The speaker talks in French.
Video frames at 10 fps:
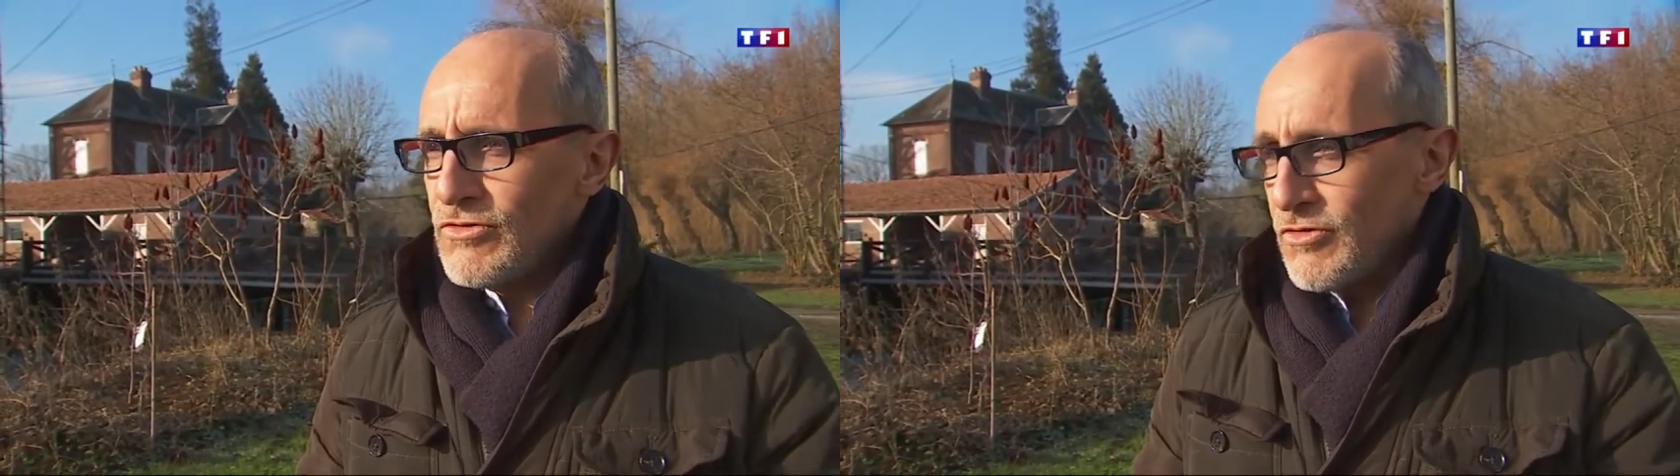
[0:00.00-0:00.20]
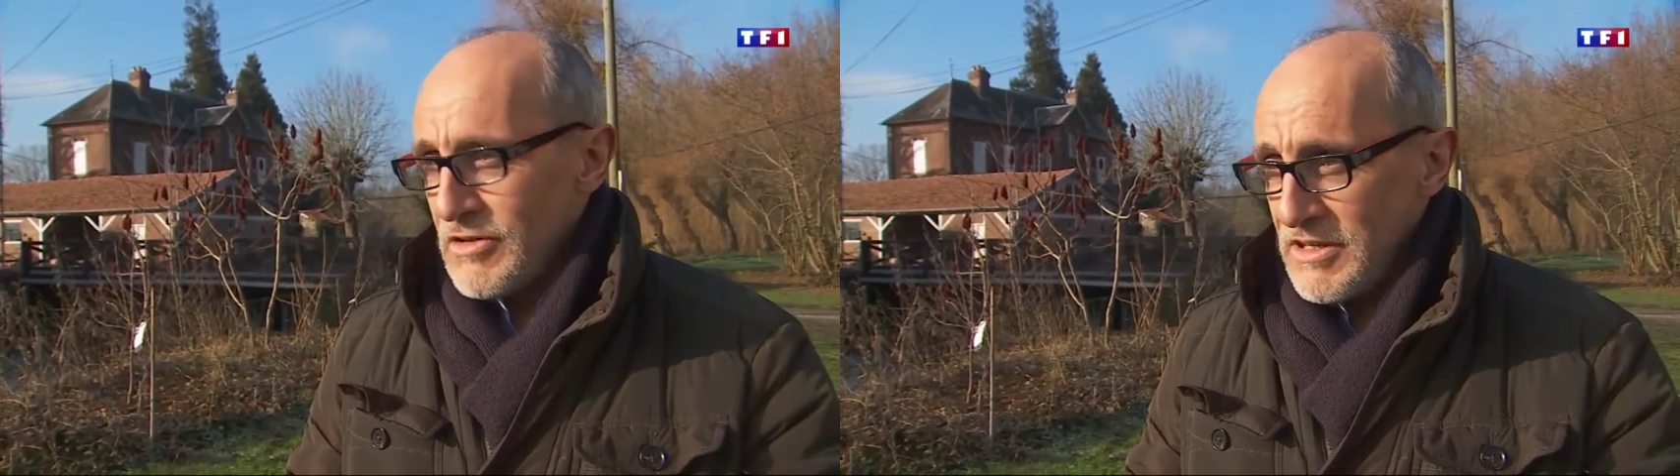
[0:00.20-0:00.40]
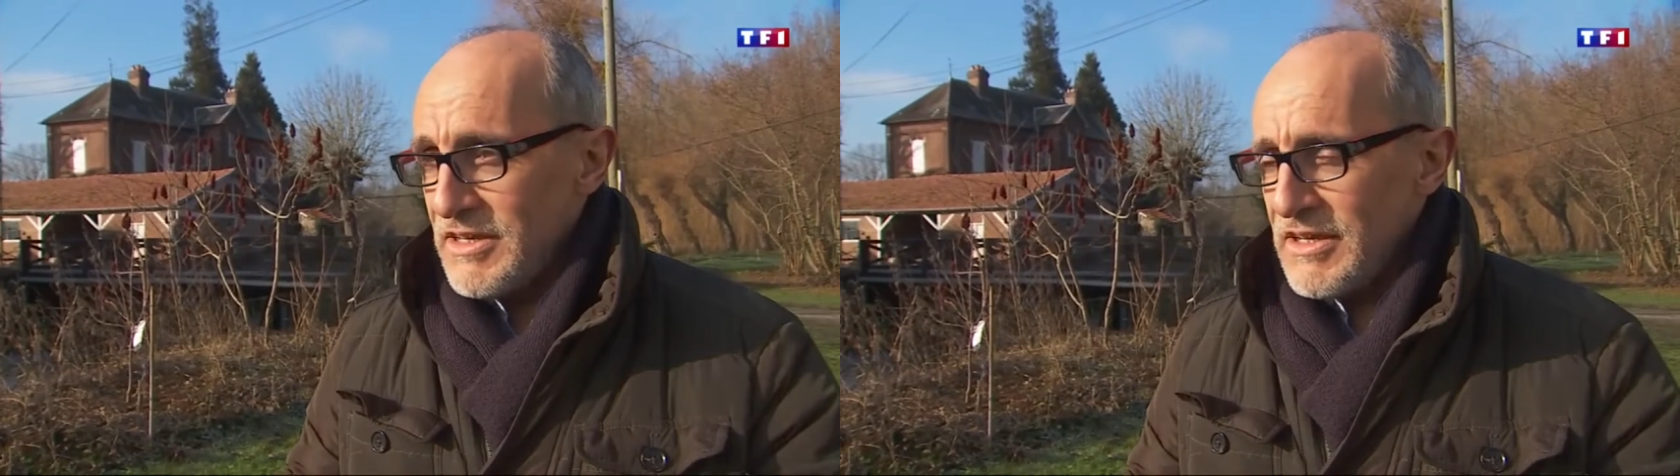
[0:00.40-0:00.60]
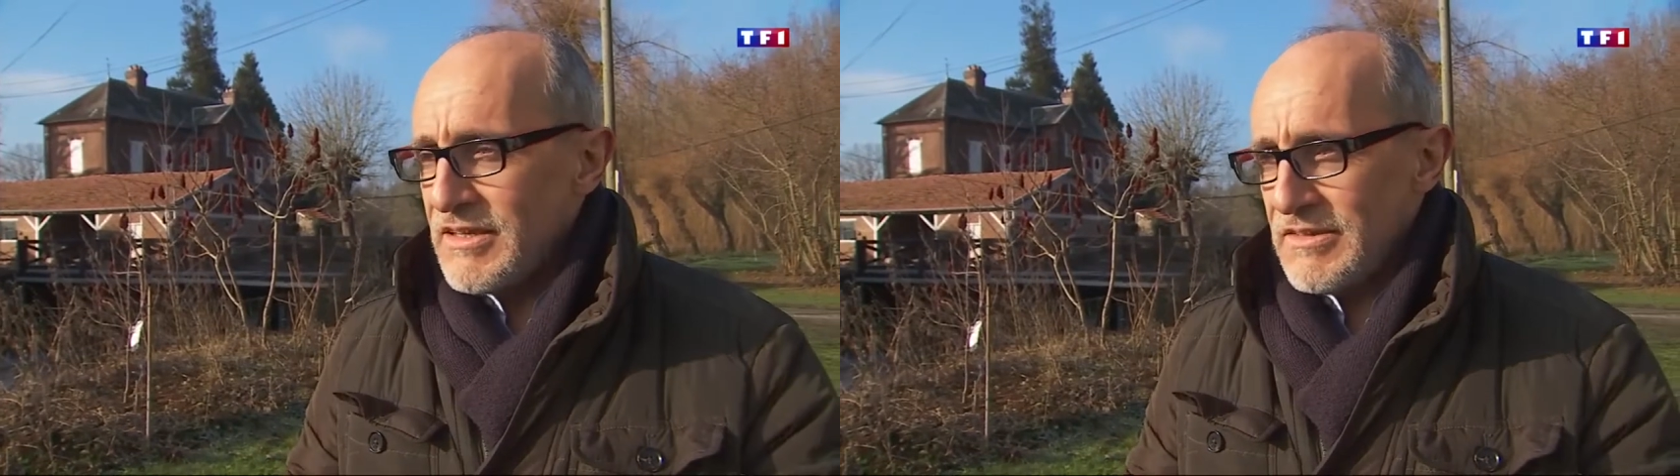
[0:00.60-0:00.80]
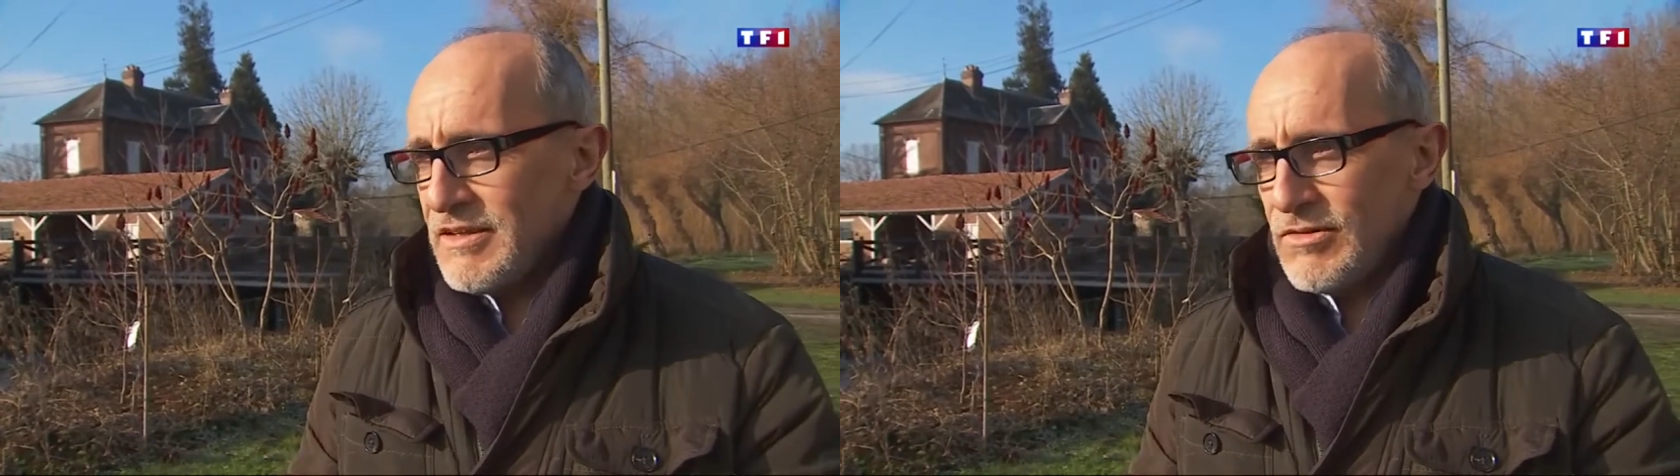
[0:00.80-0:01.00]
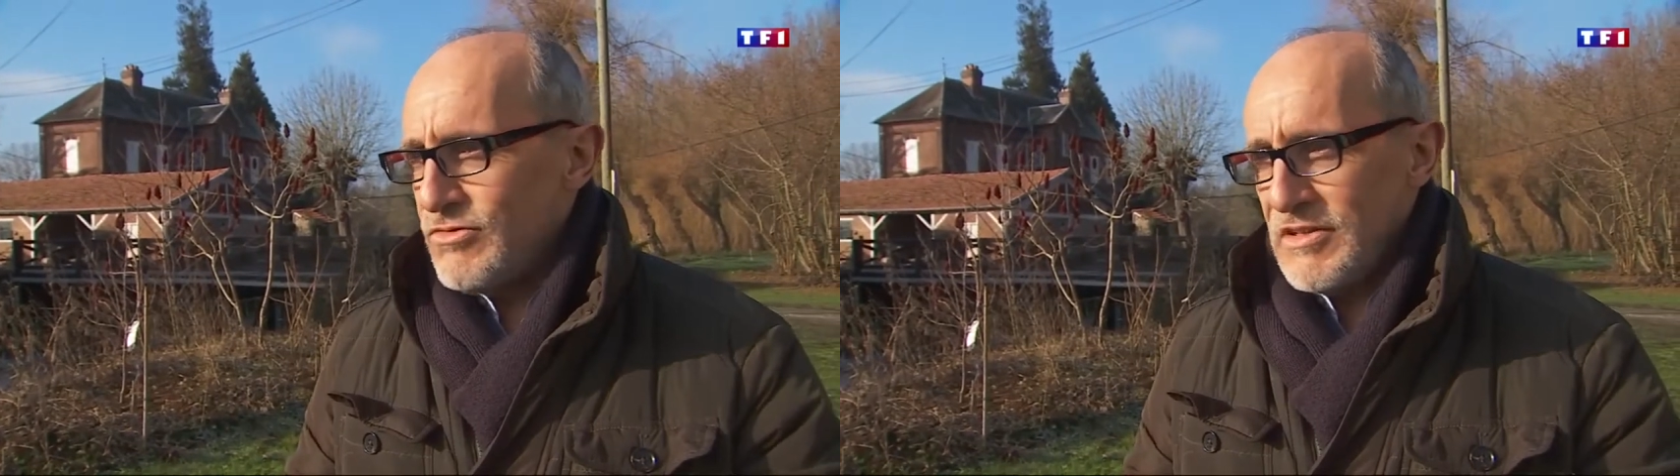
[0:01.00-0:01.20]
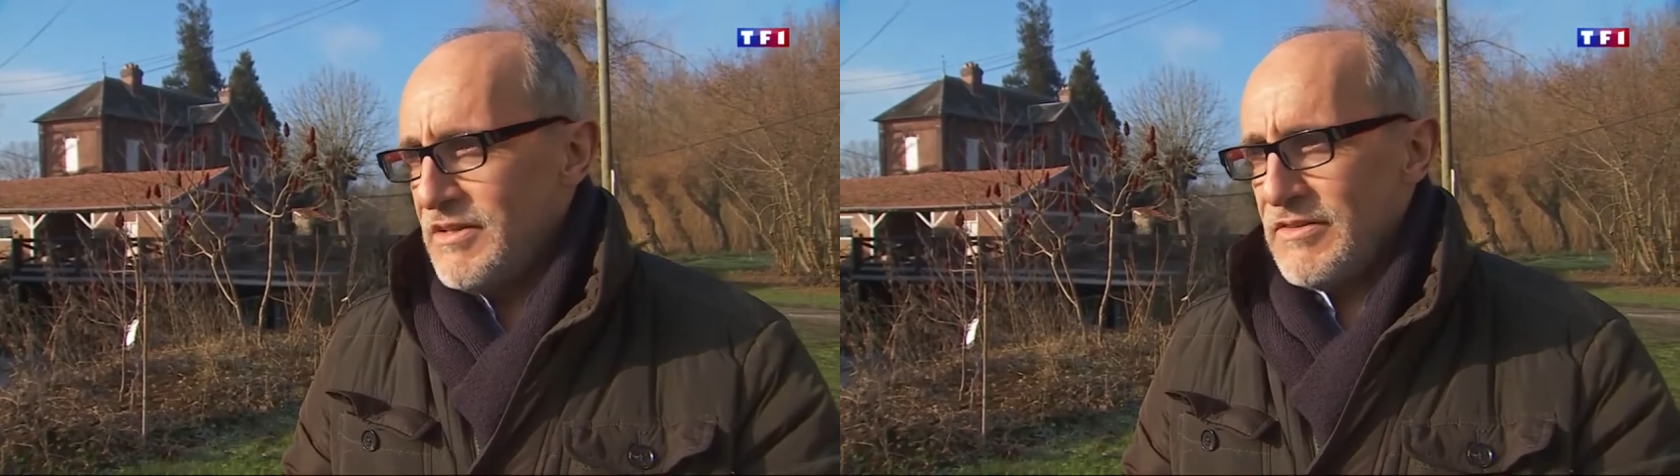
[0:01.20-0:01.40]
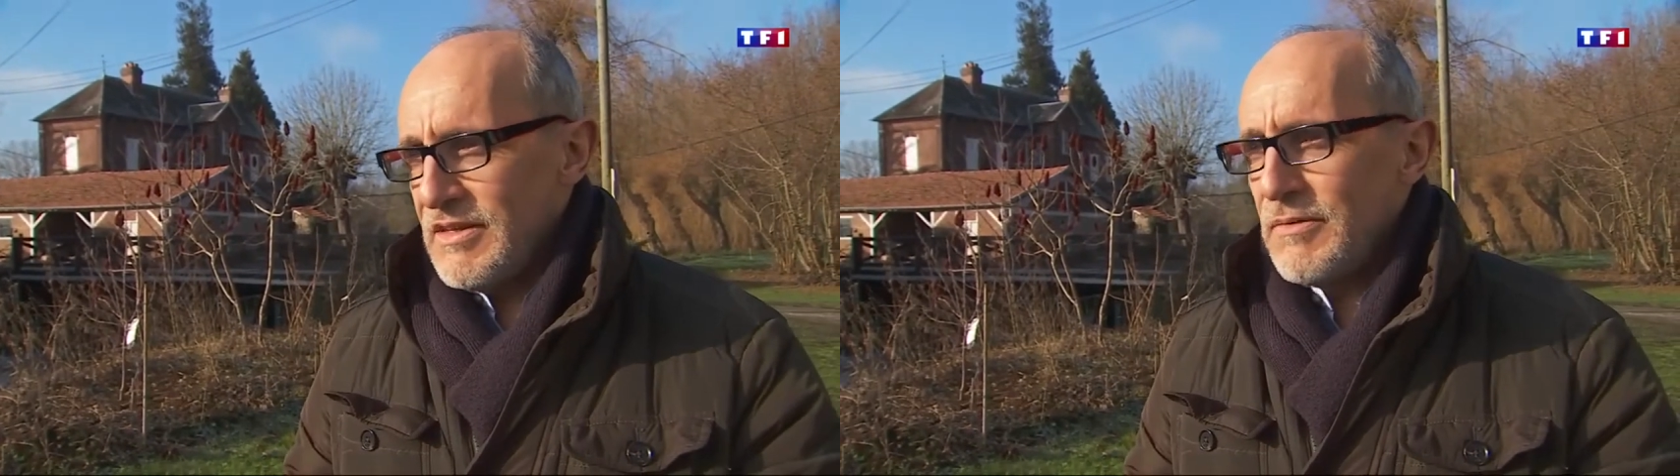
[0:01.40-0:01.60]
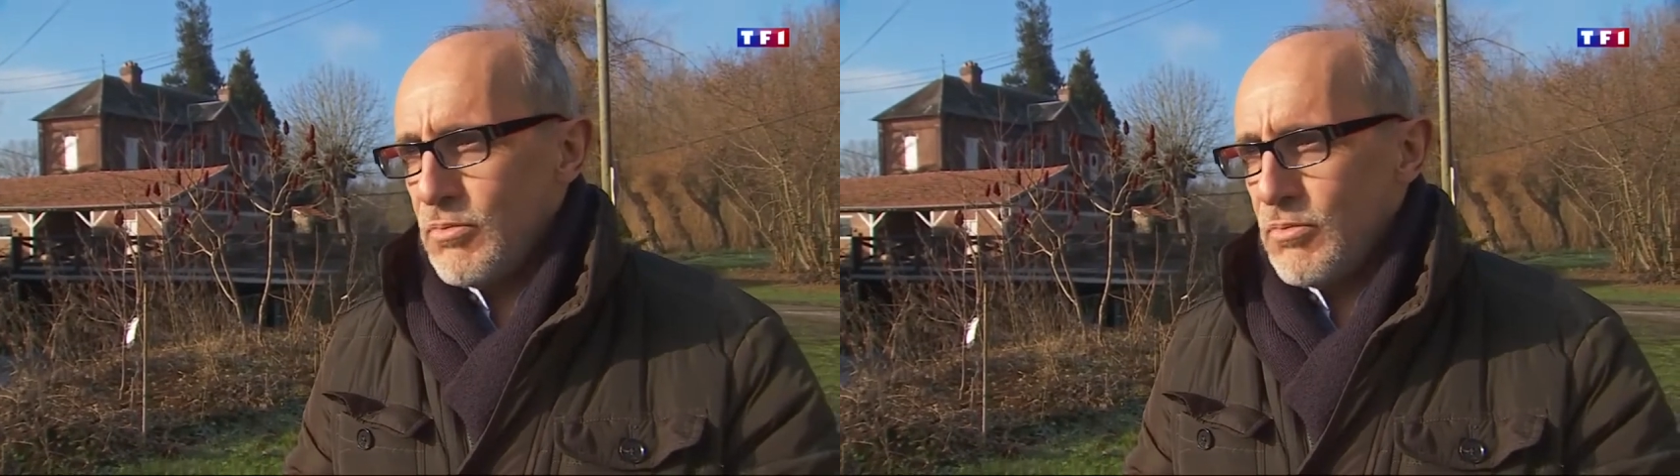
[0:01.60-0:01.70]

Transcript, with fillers: sanglier qui étaient utilisées